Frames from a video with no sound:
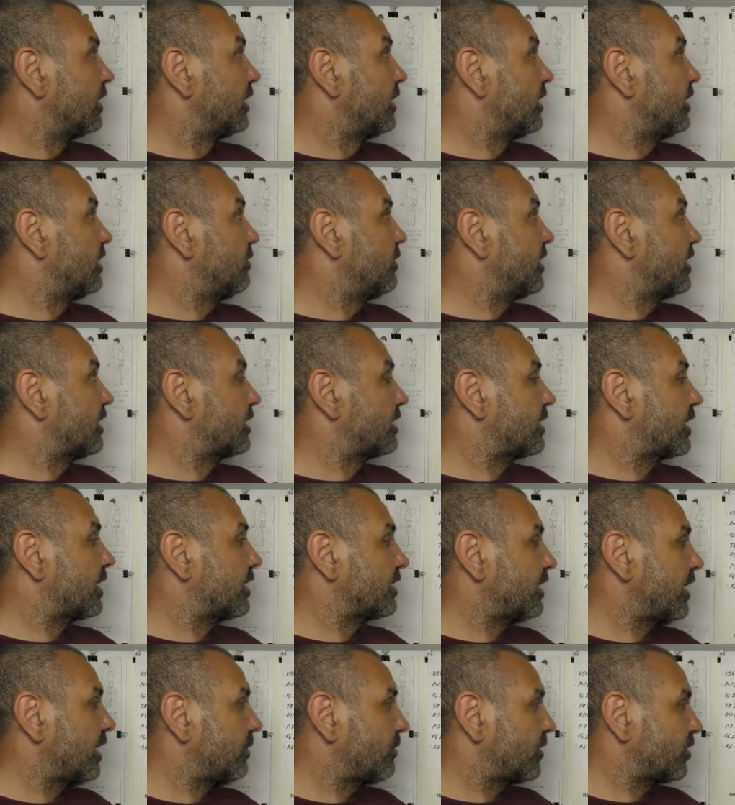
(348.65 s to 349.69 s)
элемент
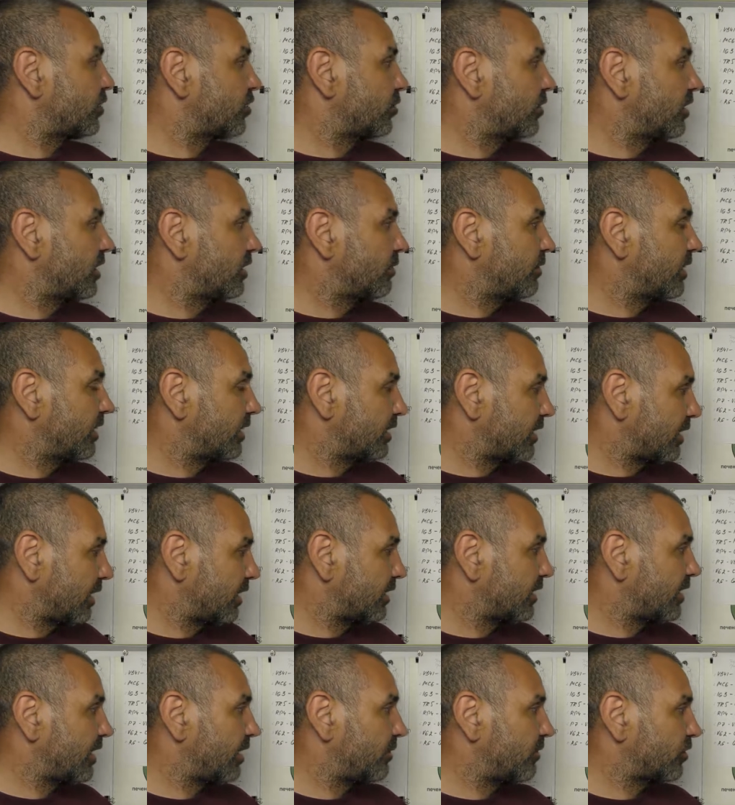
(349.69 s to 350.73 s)
огня, потом элемент огня,